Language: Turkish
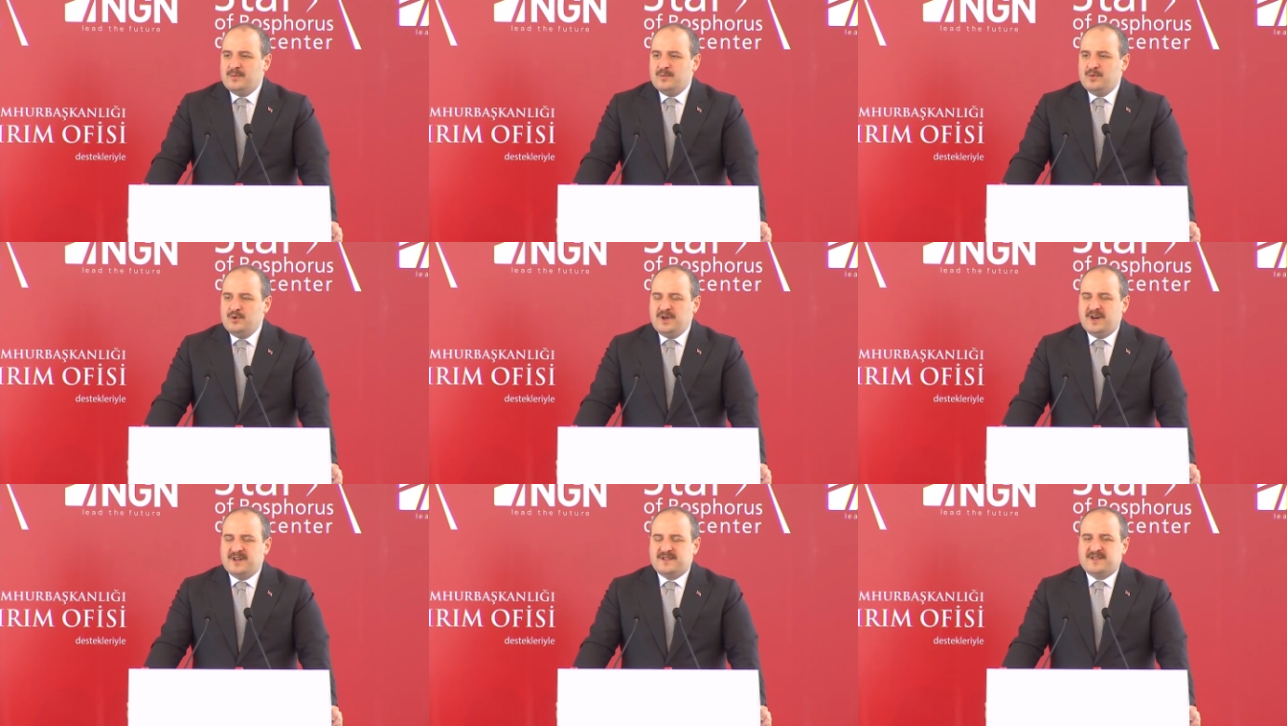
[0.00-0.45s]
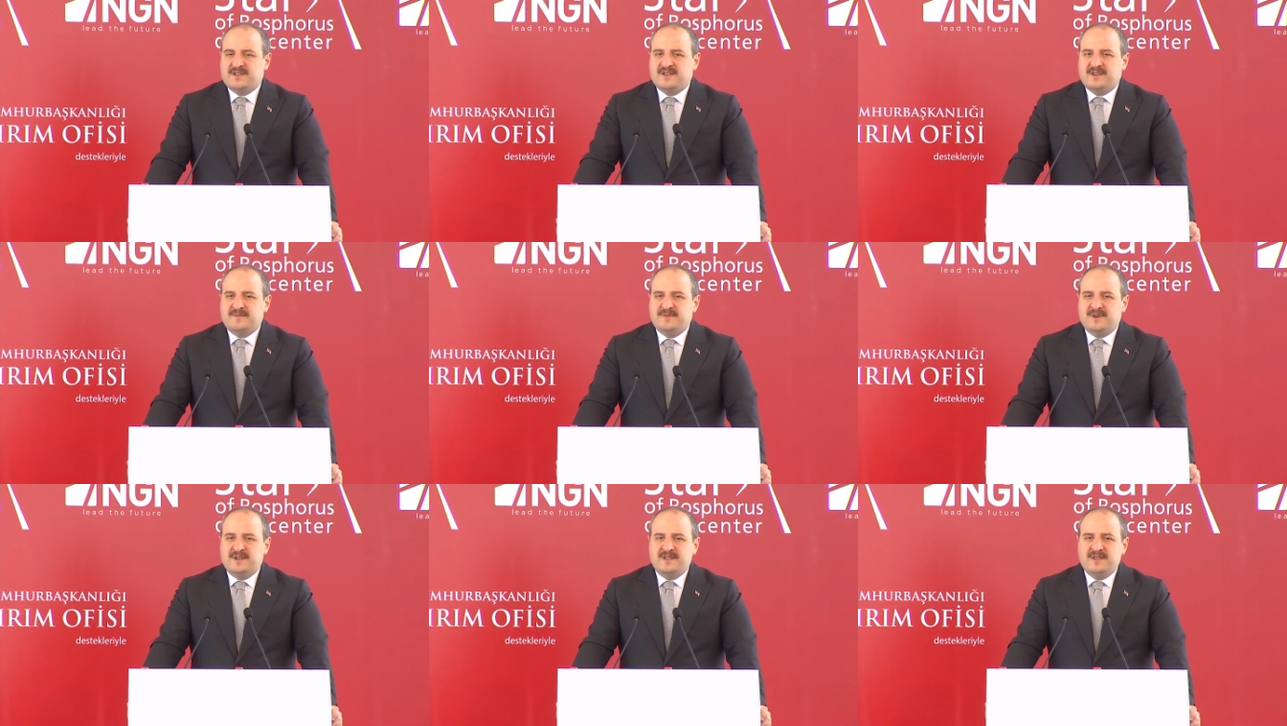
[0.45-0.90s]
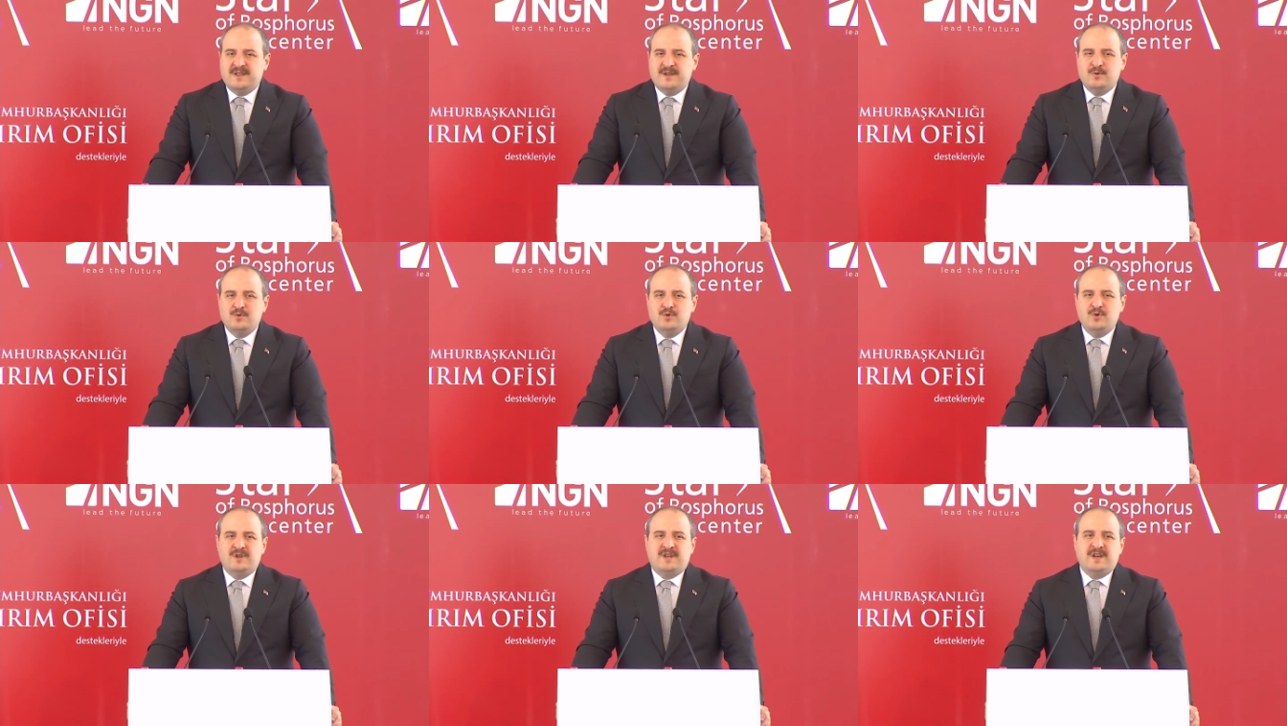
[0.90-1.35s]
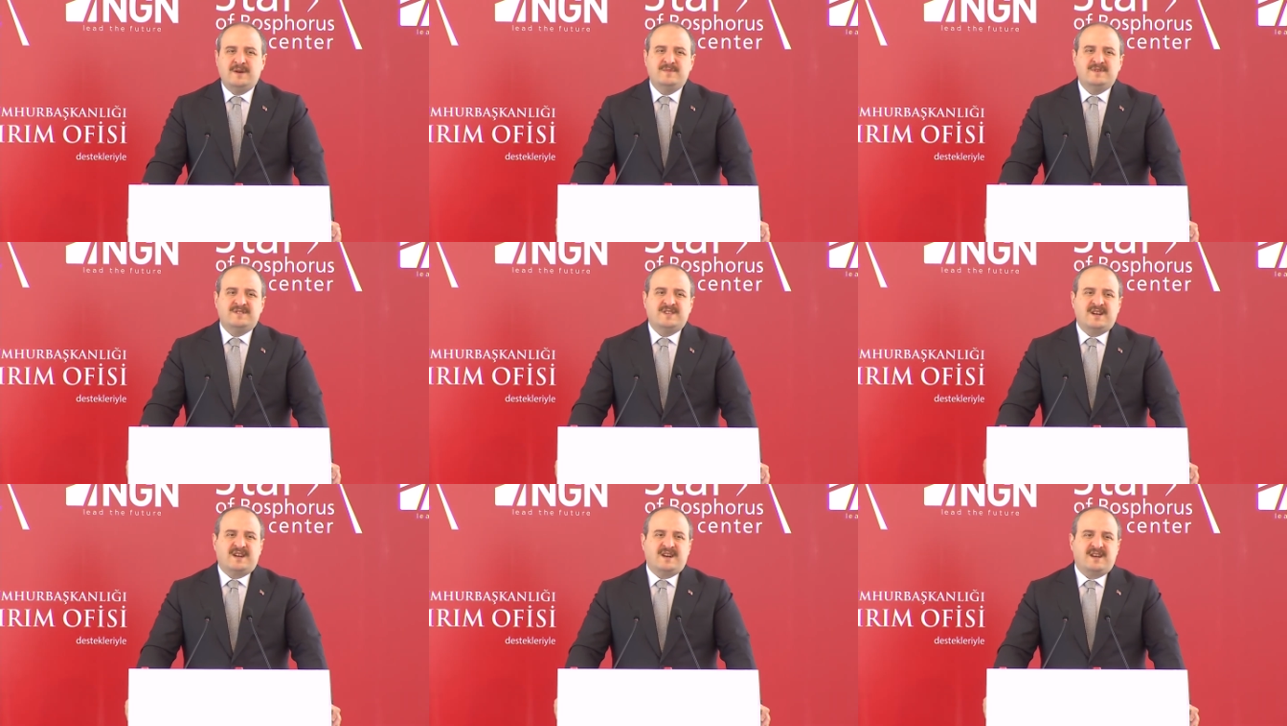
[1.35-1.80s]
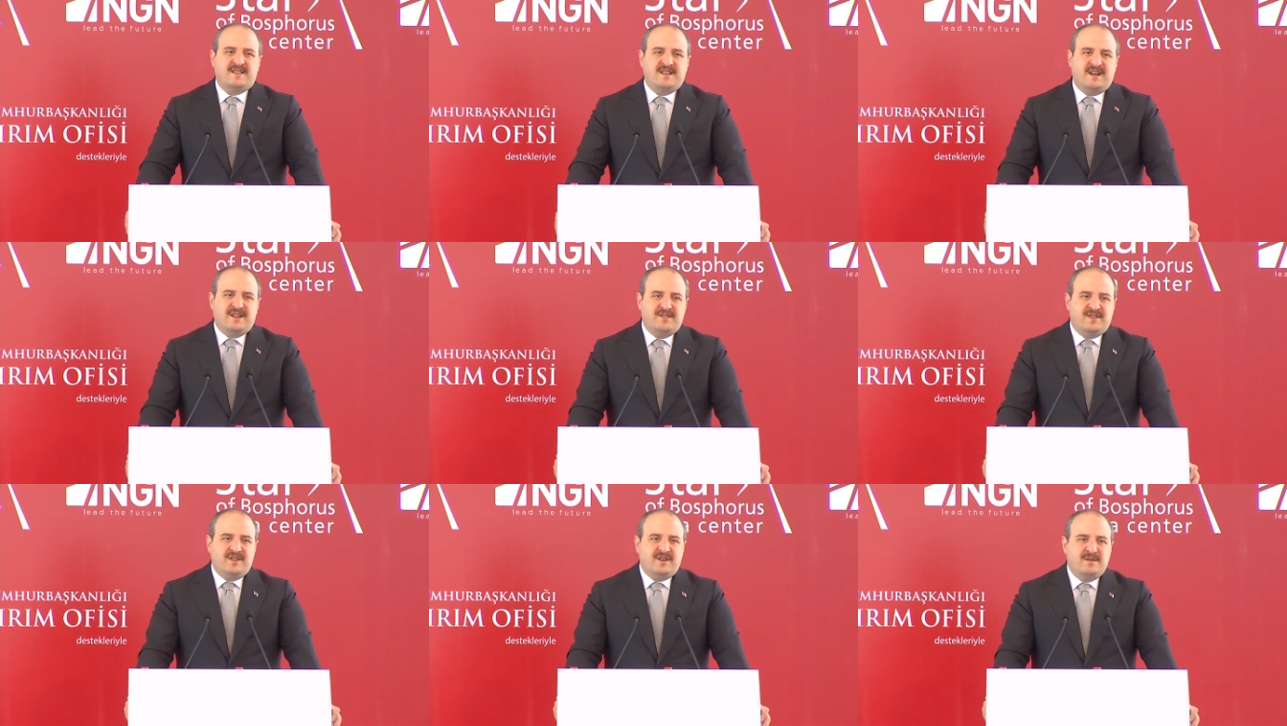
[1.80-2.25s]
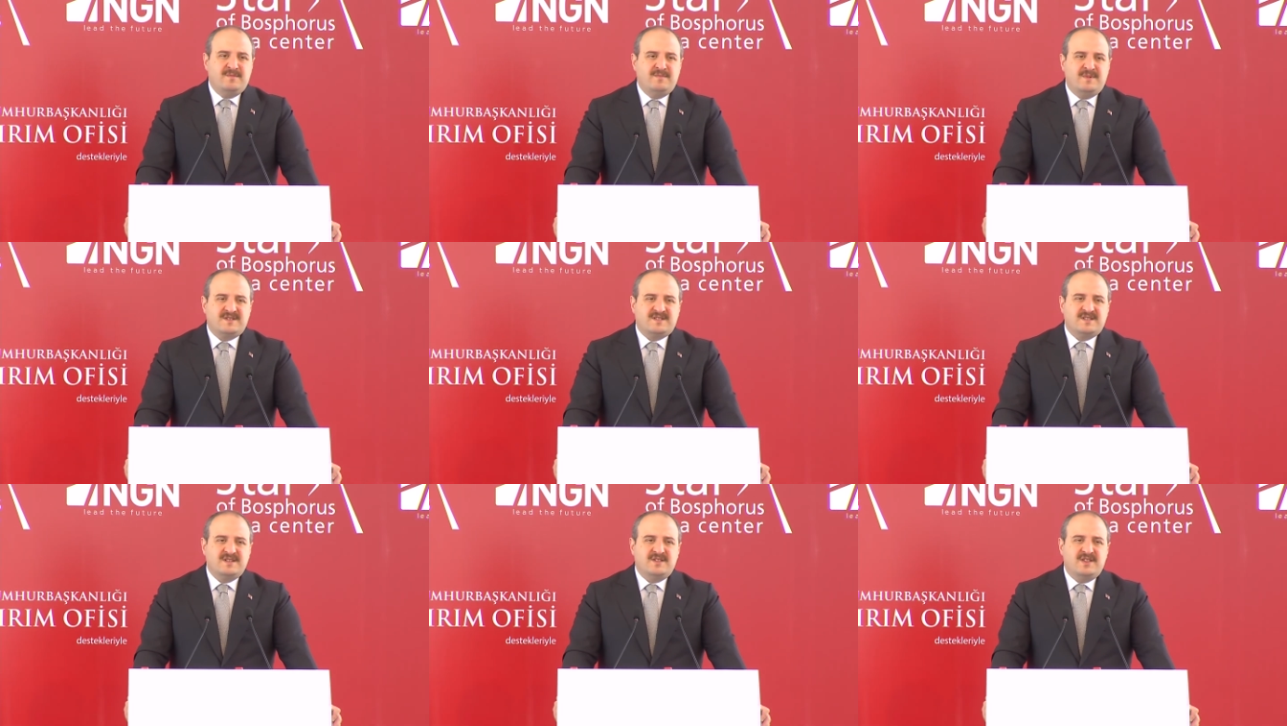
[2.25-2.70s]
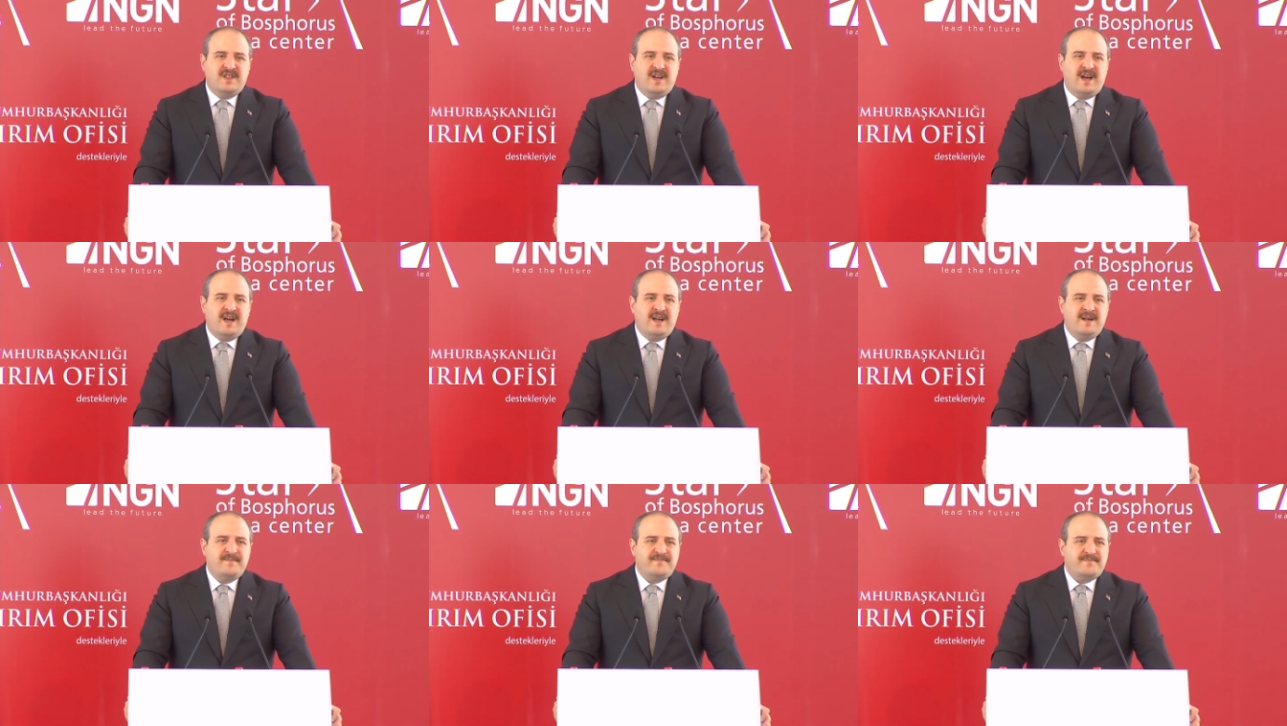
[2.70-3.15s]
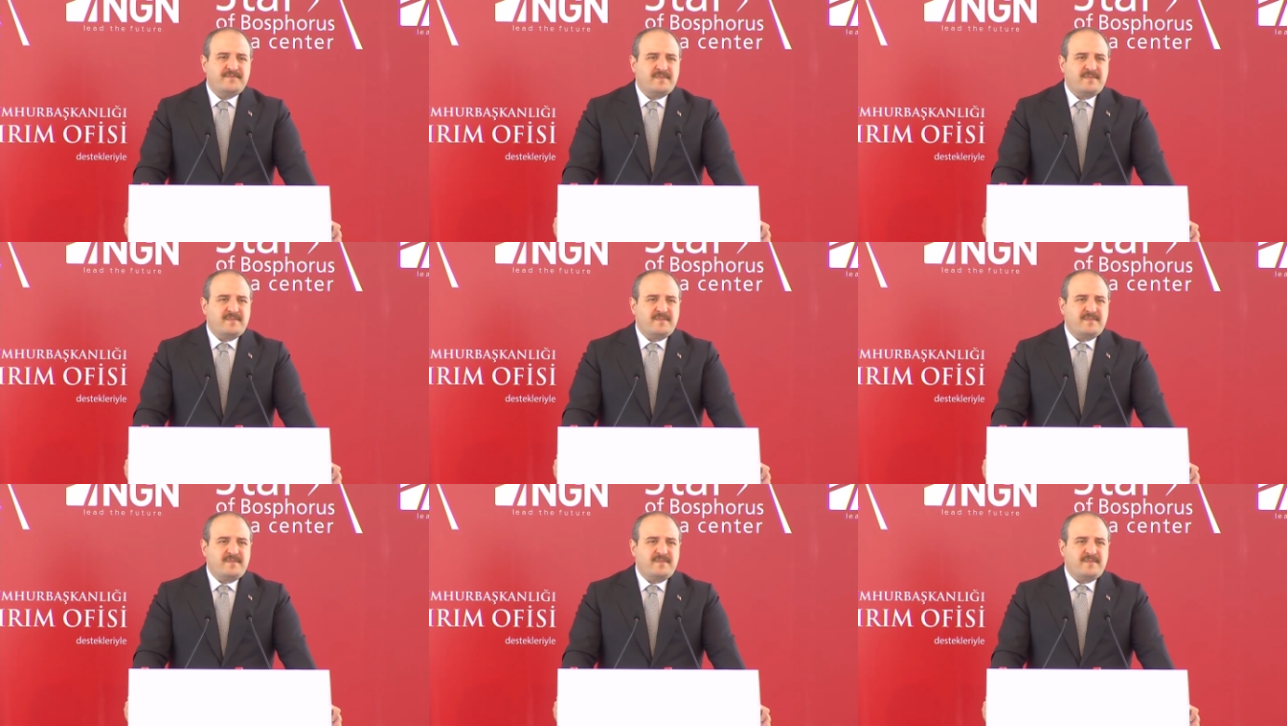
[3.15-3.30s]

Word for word: Bu yatırımın ülkemize kazandırılmasında